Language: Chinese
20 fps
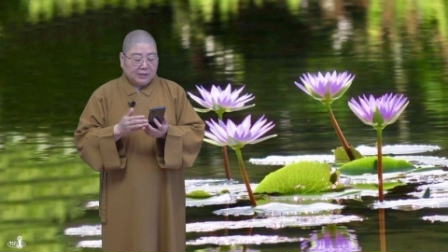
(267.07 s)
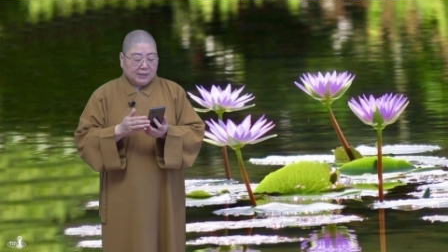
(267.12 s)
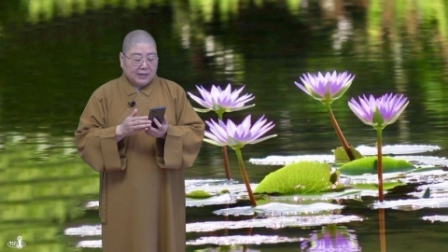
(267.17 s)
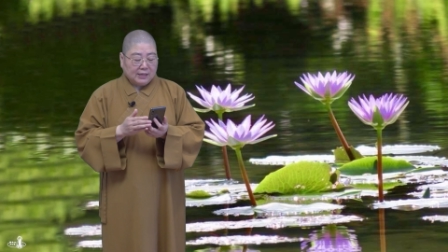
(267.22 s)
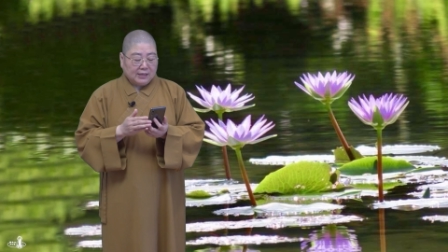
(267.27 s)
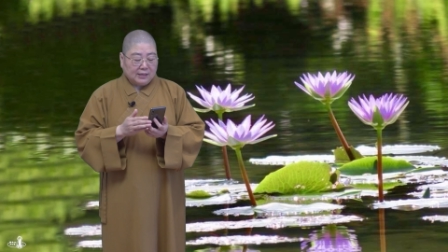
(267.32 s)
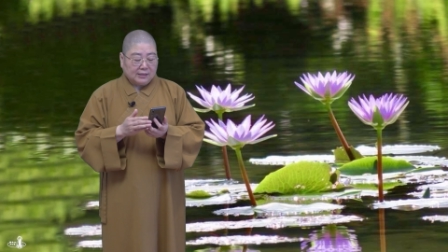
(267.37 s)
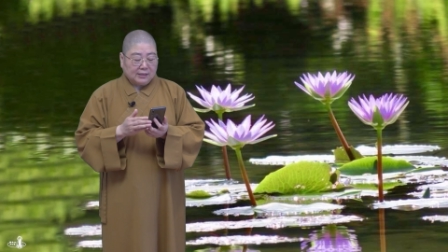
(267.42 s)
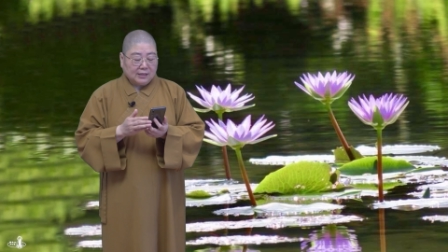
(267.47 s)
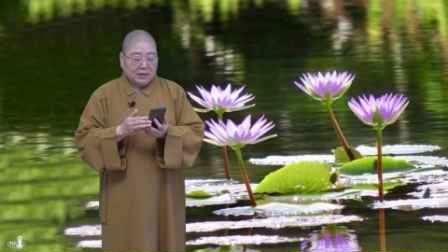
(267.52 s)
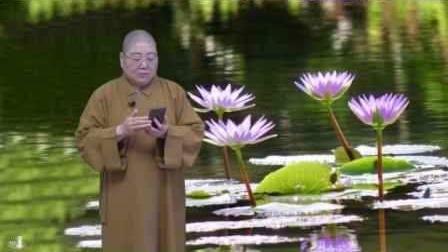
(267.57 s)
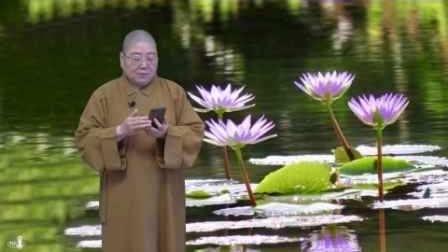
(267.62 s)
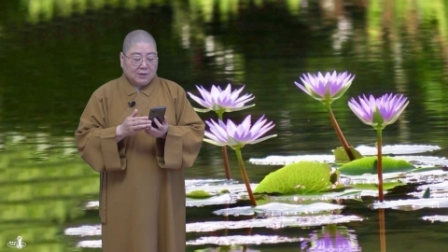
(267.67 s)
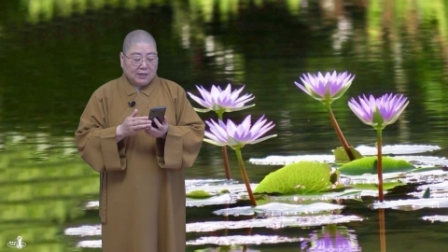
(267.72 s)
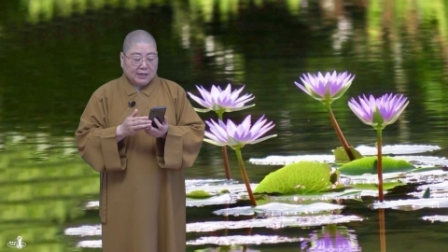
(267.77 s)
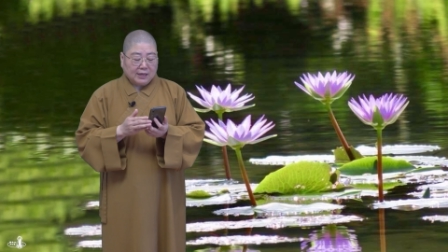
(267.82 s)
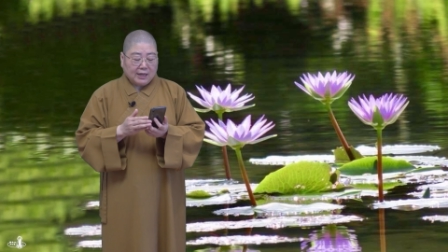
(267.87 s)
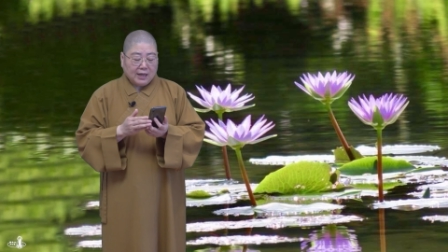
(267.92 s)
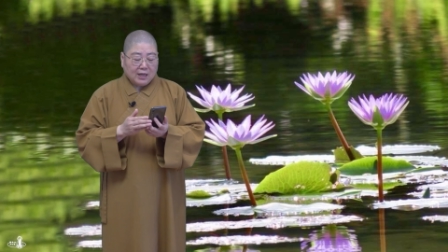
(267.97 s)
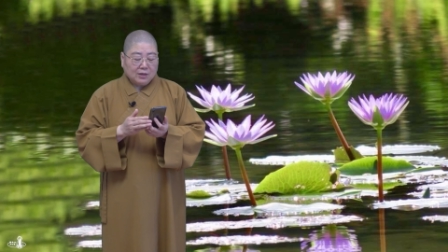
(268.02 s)
他也上
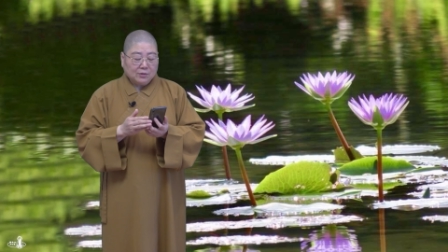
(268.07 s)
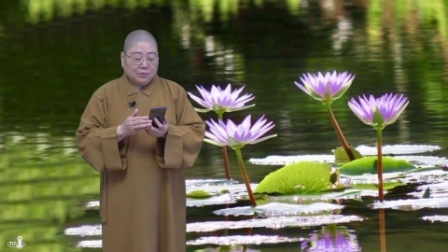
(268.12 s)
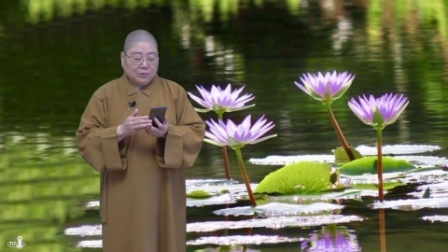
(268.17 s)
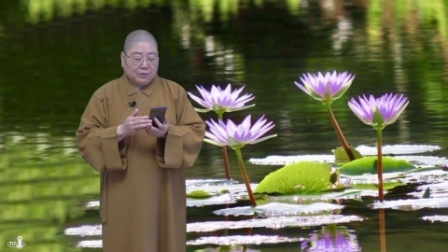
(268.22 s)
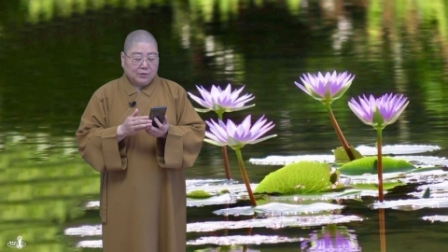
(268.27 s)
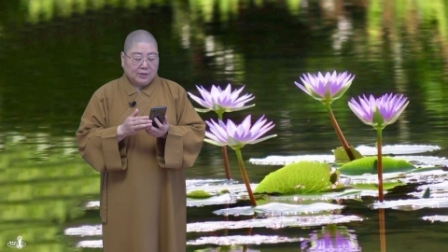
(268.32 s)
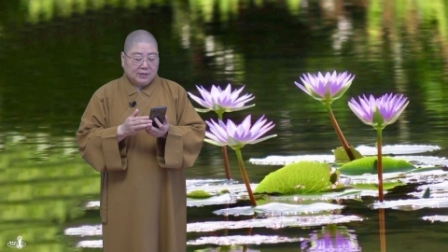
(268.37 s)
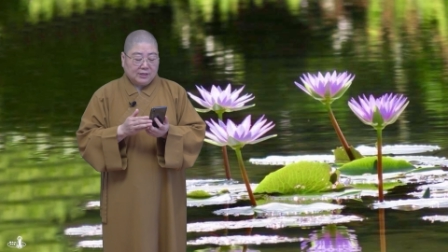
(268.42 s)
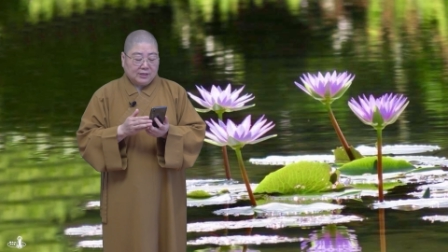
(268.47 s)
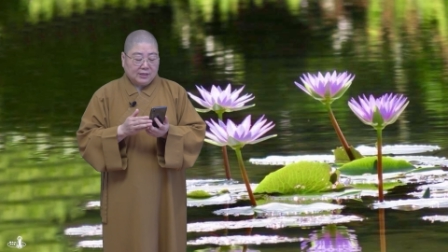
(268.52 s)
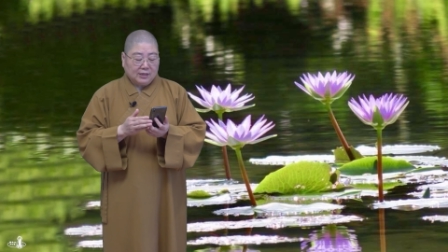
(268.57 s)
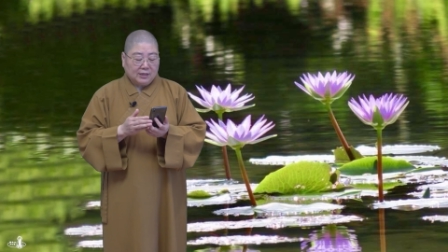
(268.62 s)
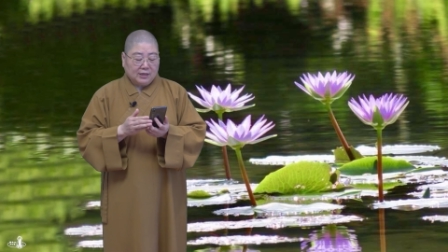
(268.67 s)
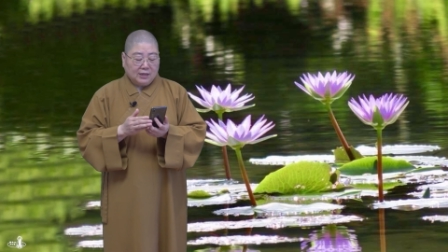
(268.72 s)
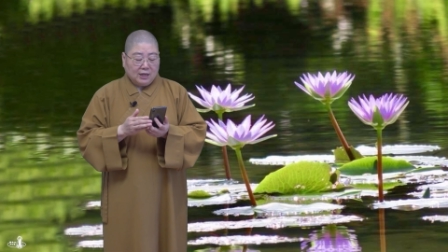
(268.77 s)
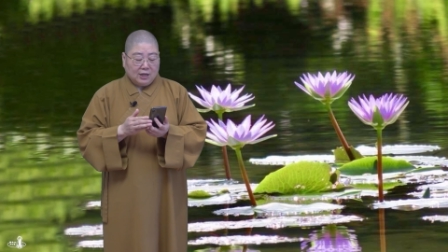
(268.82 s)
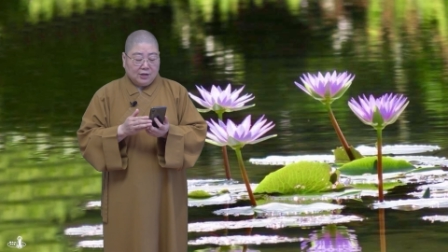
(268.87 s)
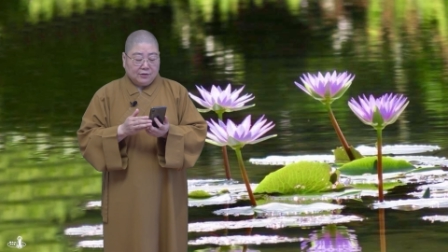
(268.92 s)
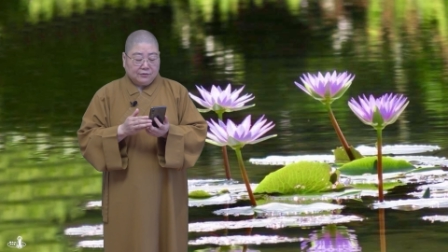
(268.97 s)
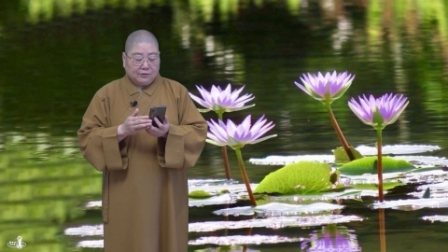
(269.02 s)
网看过一些
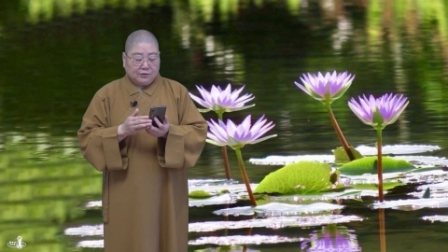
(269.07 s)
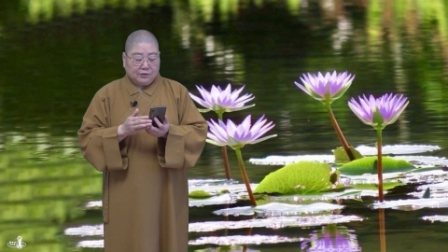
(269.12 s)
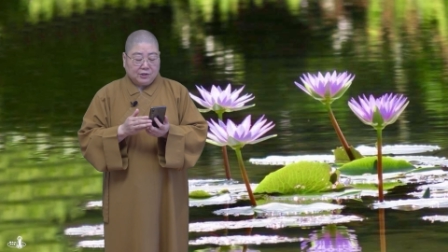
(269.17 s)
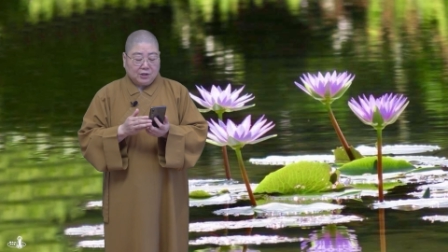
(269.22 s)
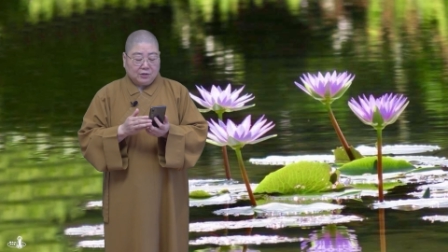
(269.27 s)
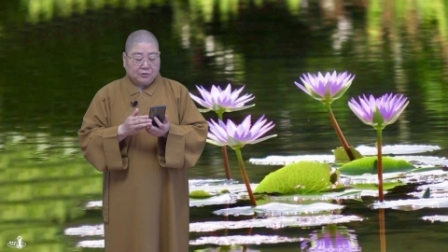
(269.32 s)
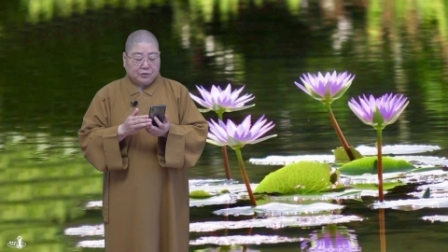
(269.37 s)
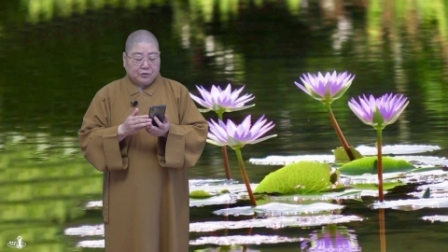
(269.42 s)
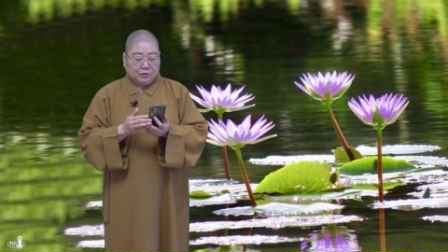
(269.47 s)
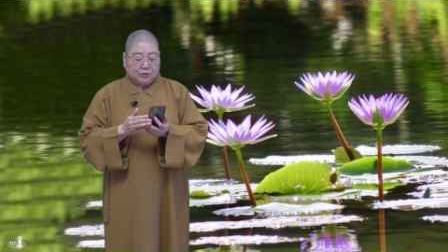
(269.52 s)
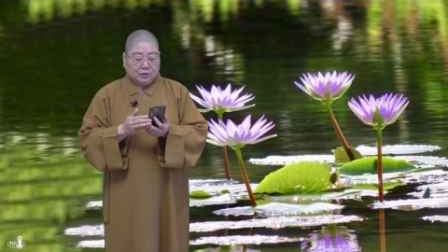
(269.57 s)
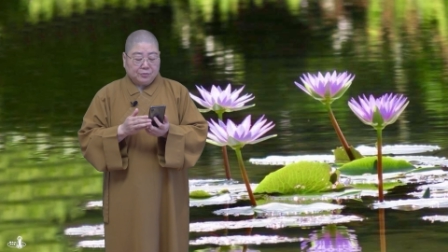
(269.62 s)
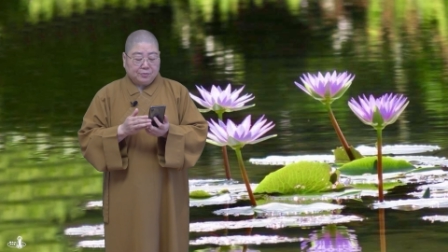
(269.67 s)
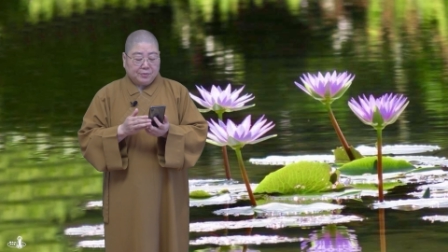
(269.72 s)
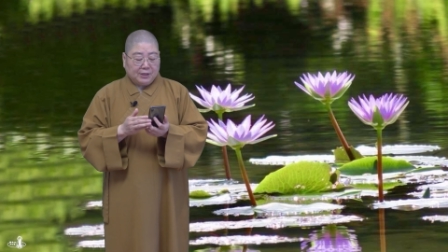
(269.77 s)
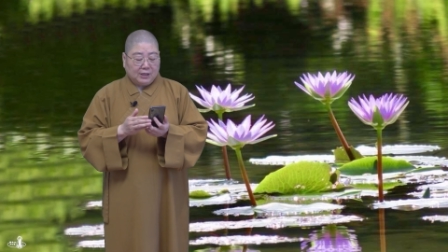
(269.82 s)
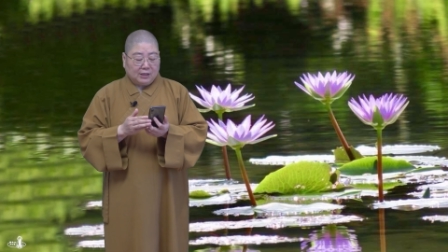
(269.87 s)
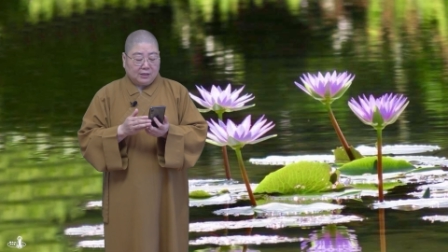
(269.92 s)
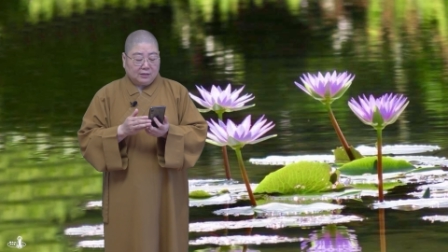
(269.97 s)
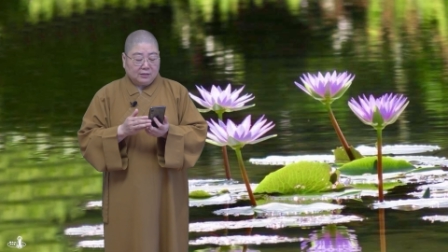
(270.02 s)
佛教的视
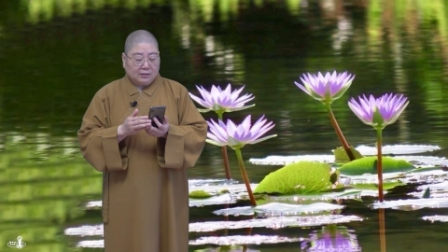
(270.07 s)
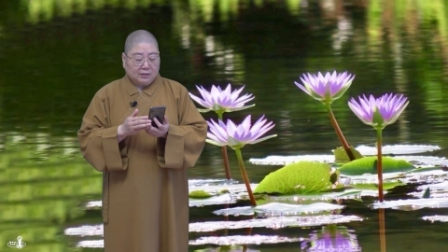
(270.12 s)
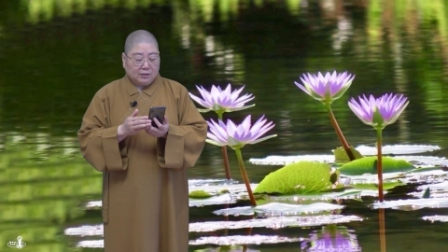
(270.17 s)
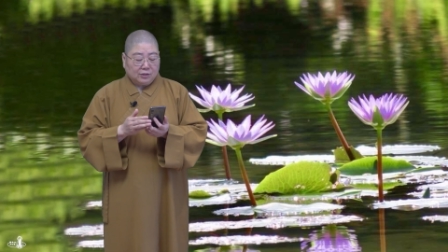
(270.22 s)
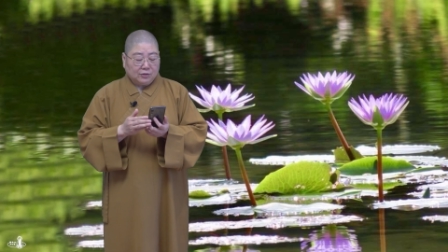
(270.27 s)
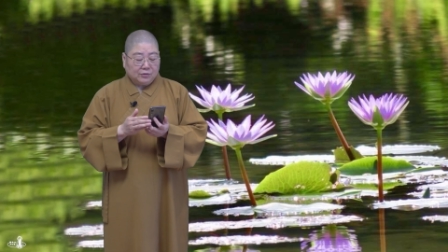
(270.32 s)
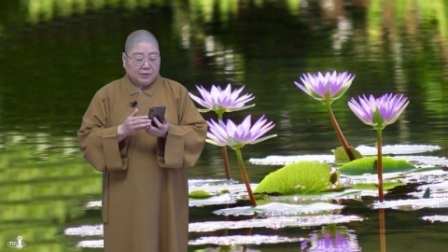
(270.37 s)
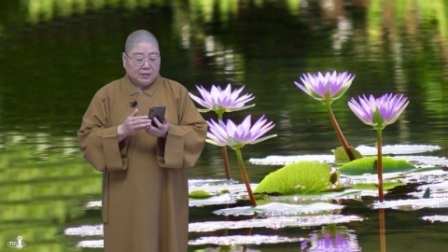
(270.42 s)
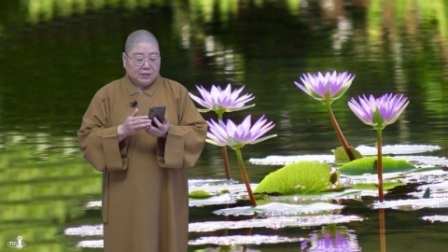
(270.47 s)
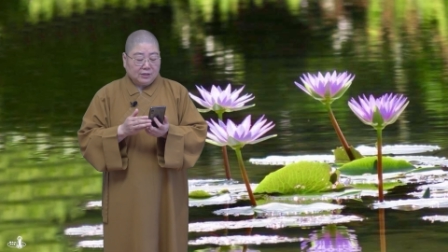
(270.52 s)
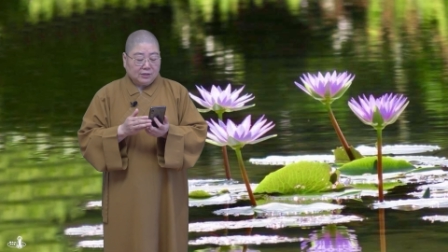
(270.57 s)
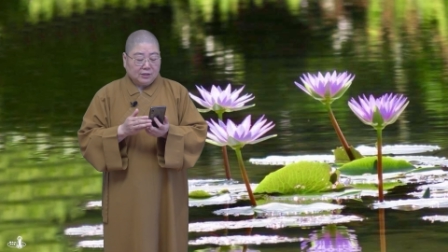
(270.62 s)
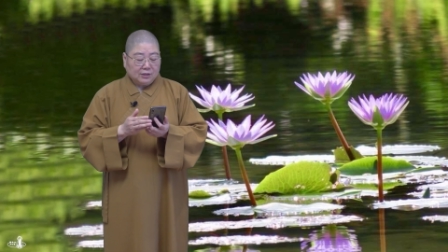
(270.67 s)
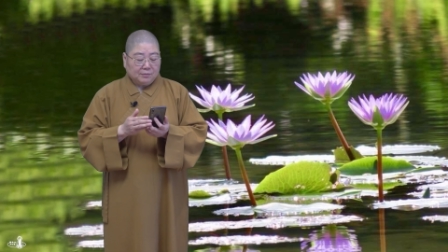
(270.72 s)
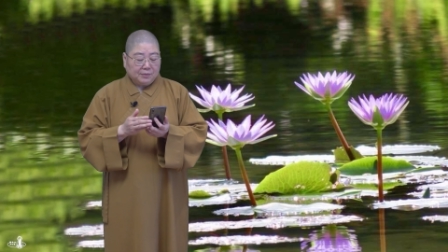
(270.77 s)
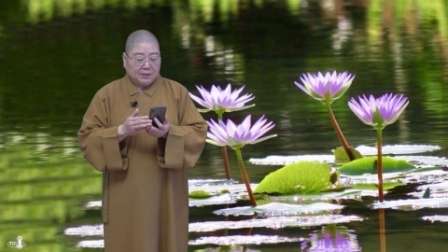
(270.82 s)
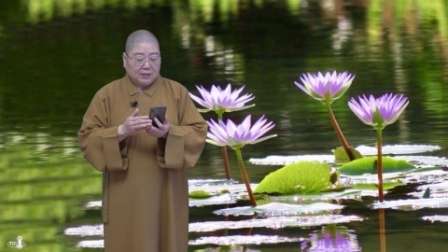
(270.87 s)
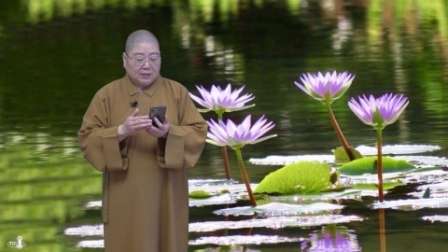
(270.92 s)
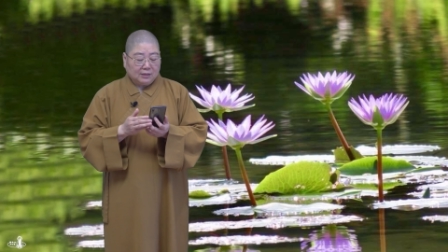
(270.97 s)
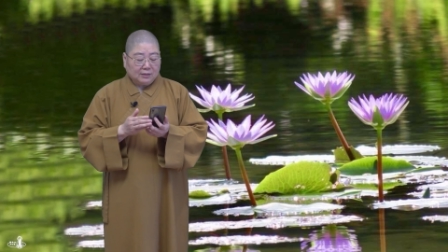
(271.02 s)
频，有些视
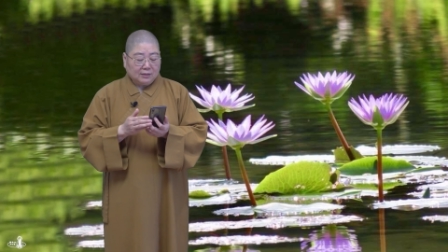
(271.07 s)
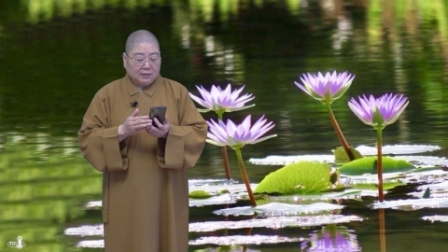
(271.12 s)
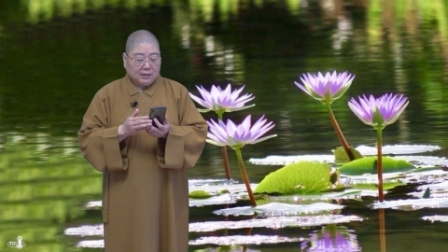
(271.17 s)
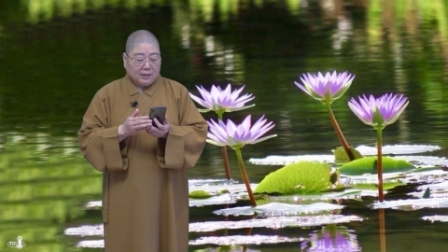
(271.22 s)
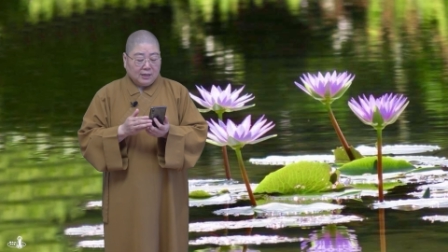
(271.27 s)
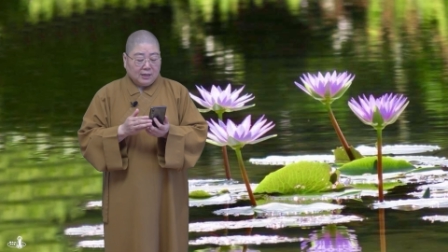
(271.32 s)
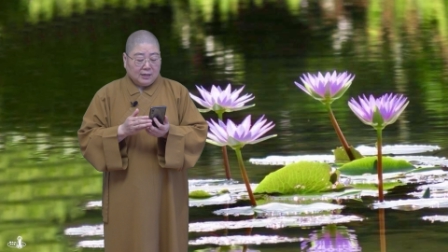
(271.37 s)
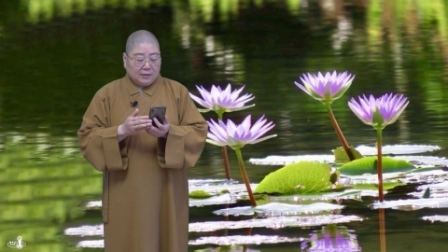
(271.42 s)
频